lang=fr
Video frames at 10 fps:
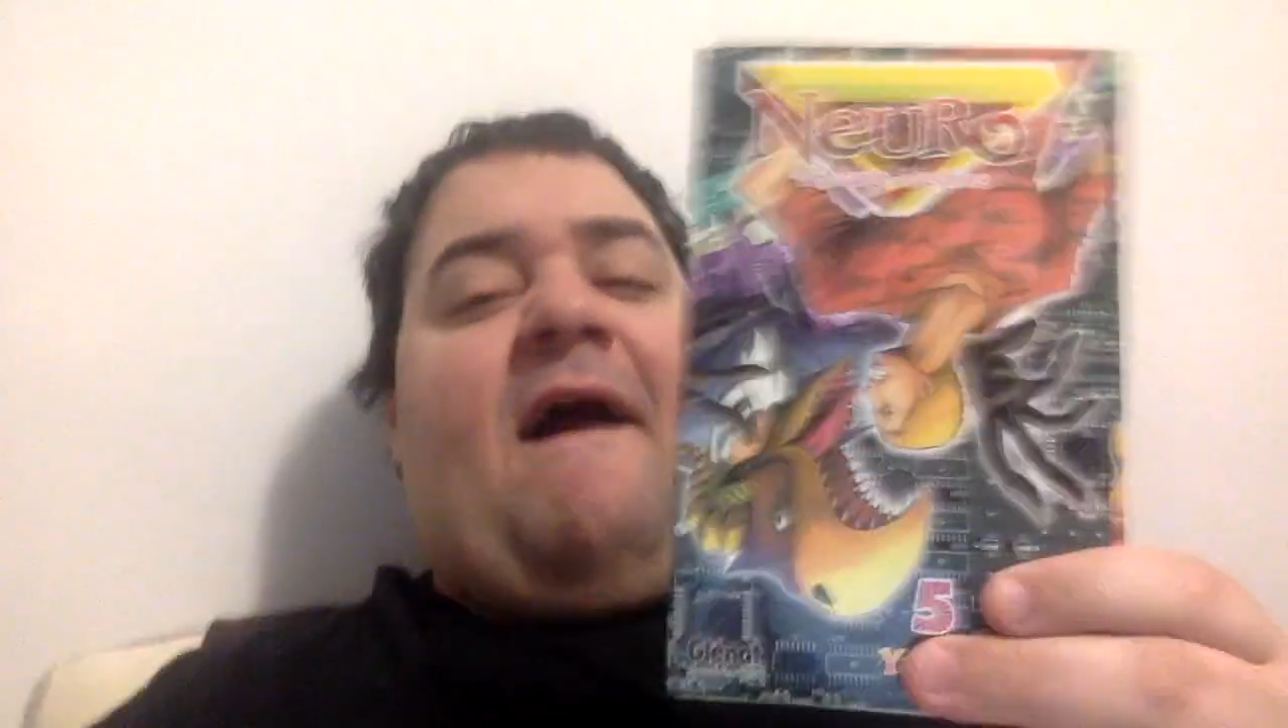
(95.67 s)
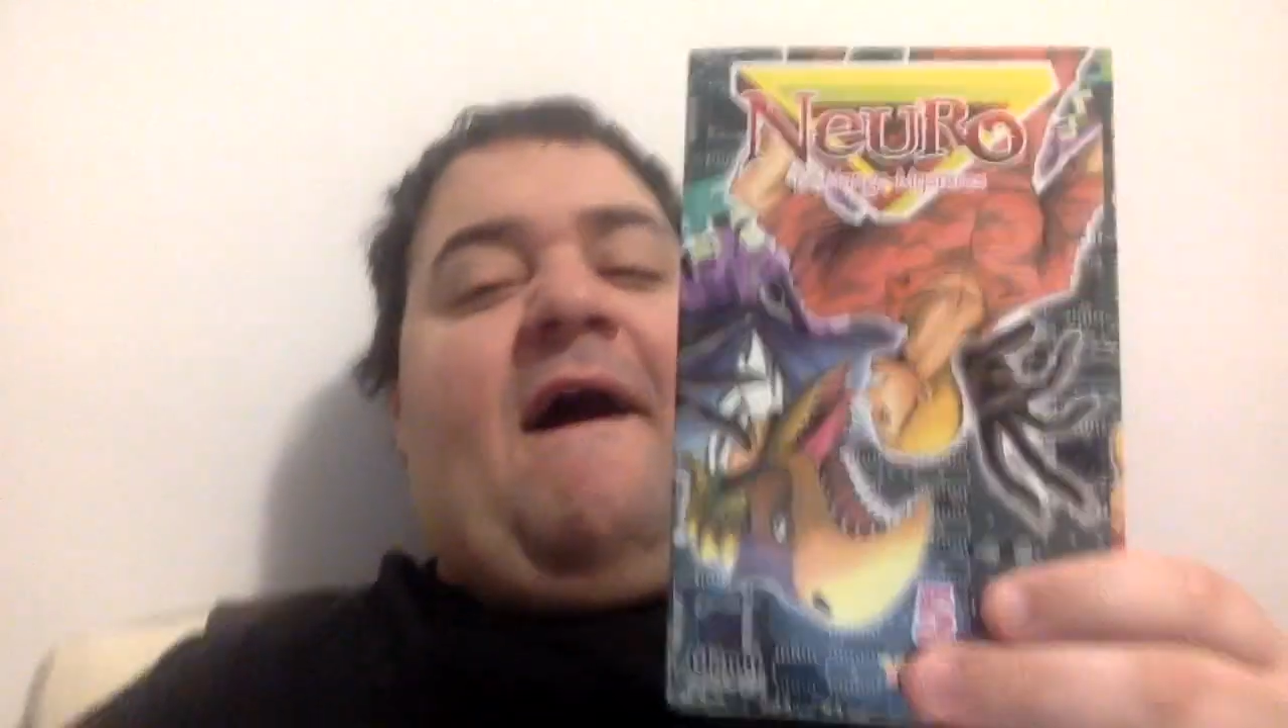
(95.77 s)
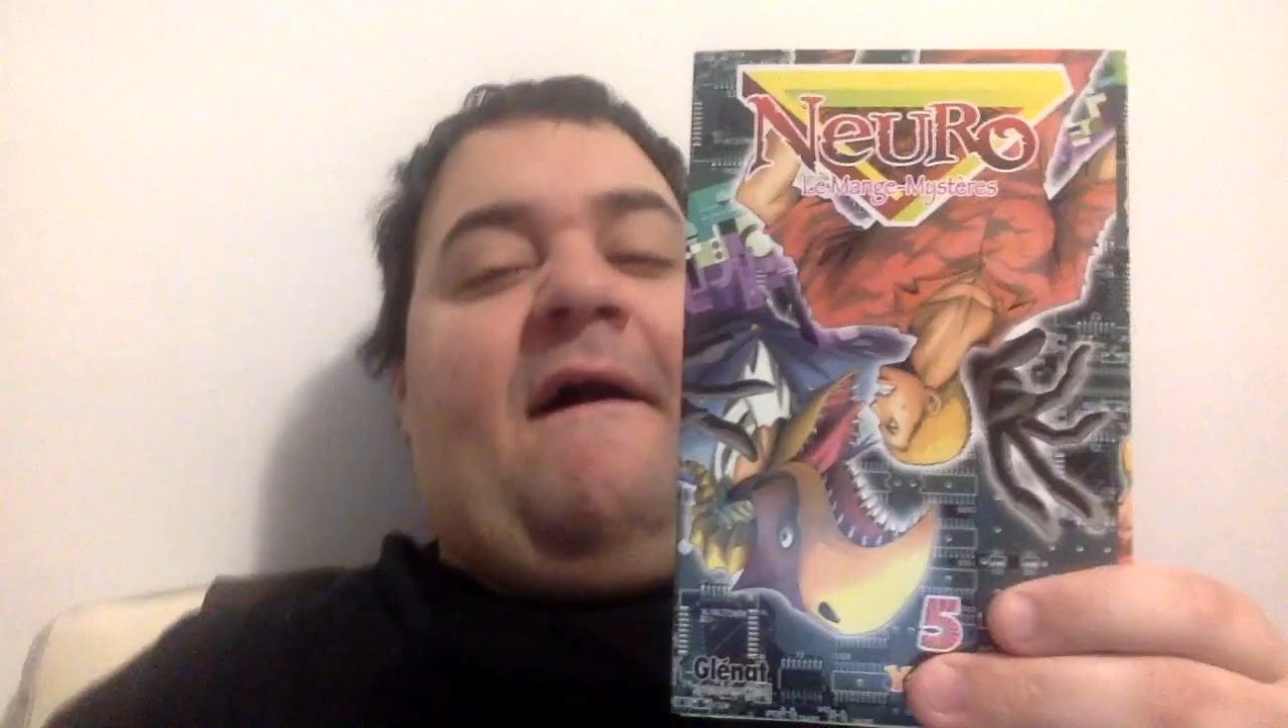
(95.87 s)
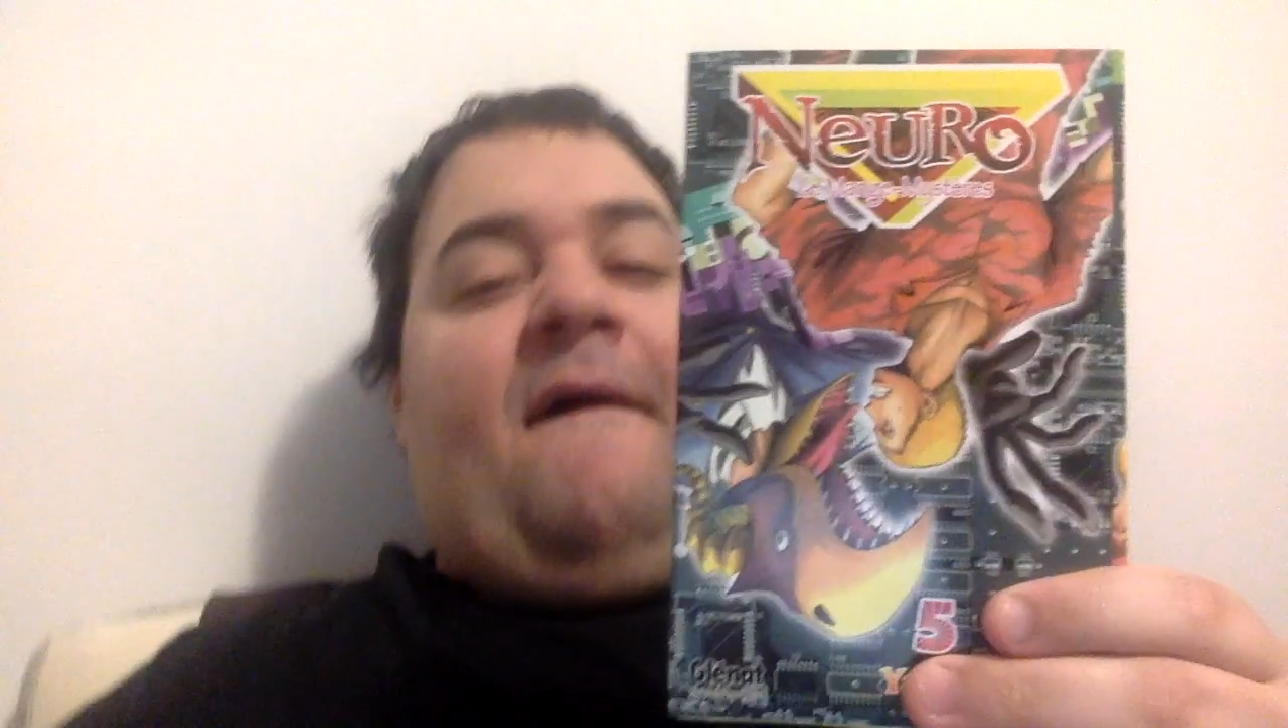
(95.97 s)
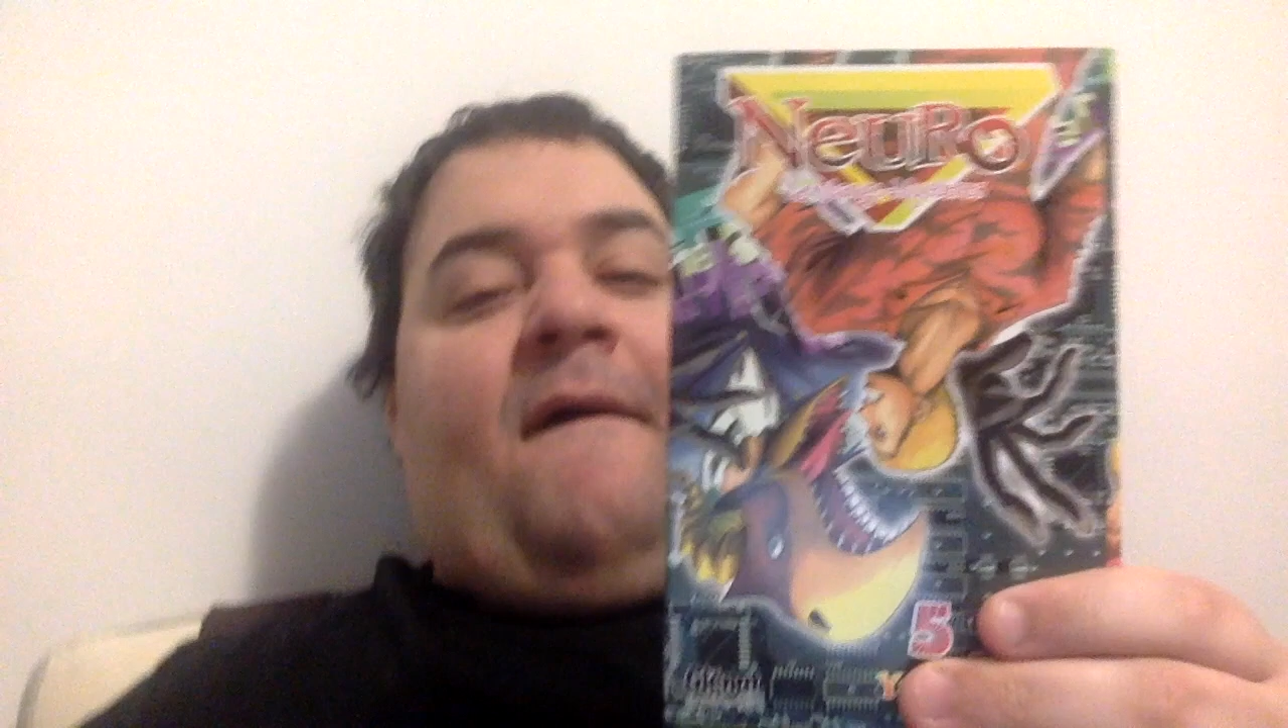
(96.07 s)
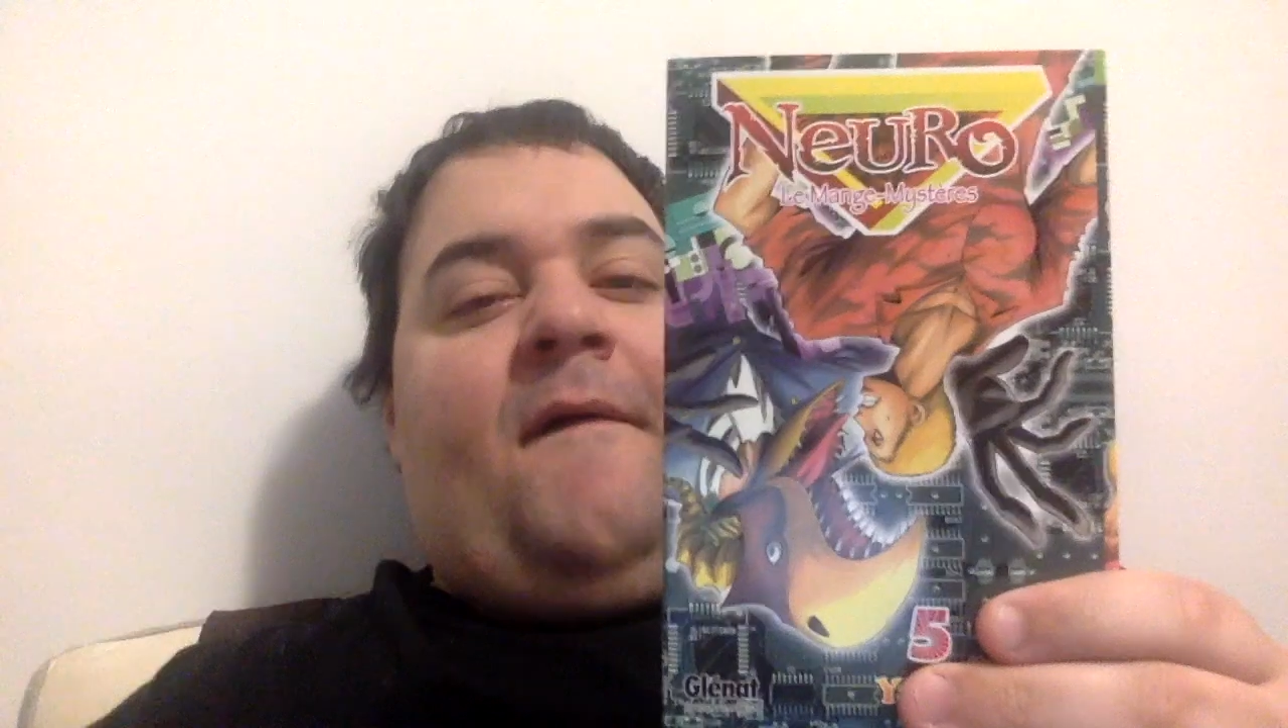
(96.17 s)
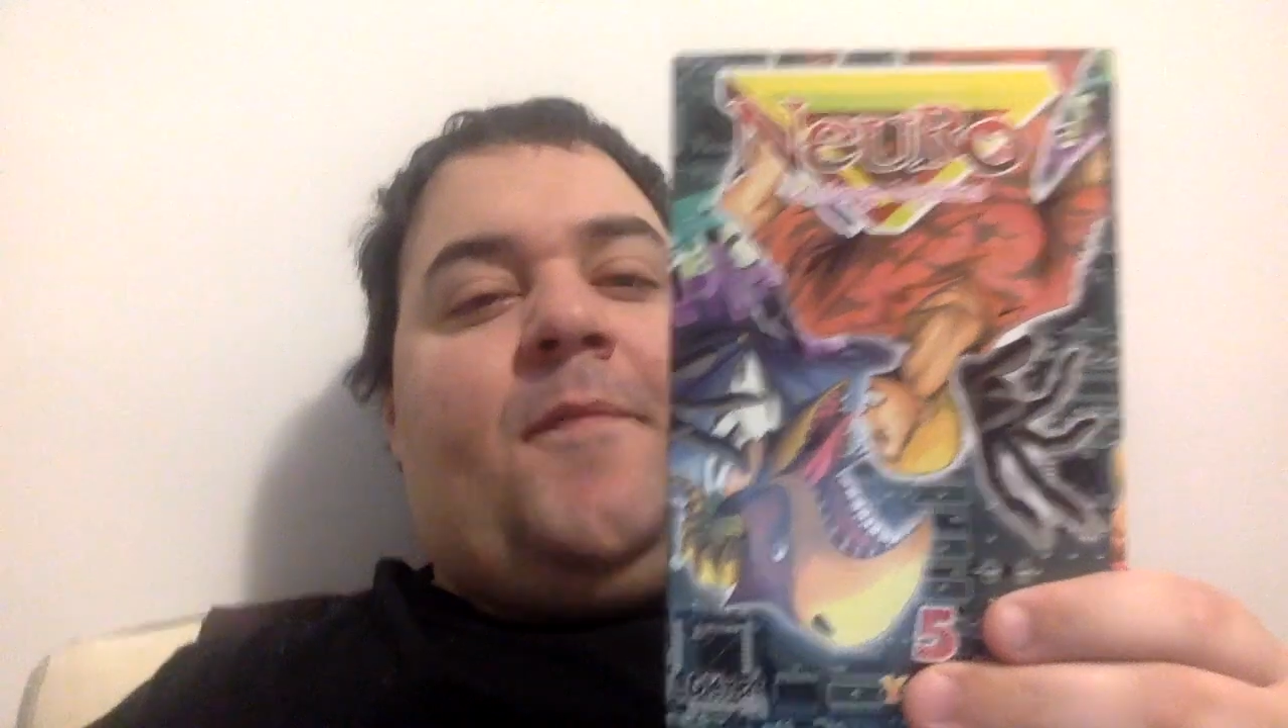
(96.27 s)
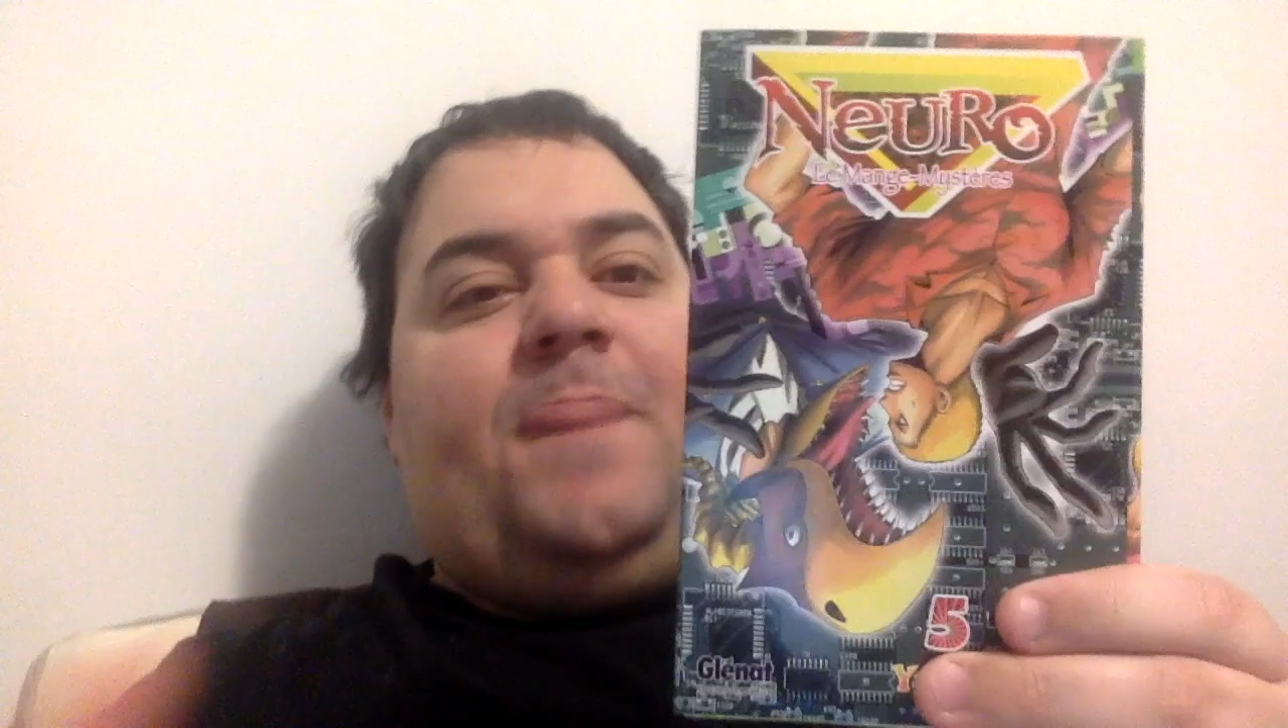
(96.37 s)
Euh,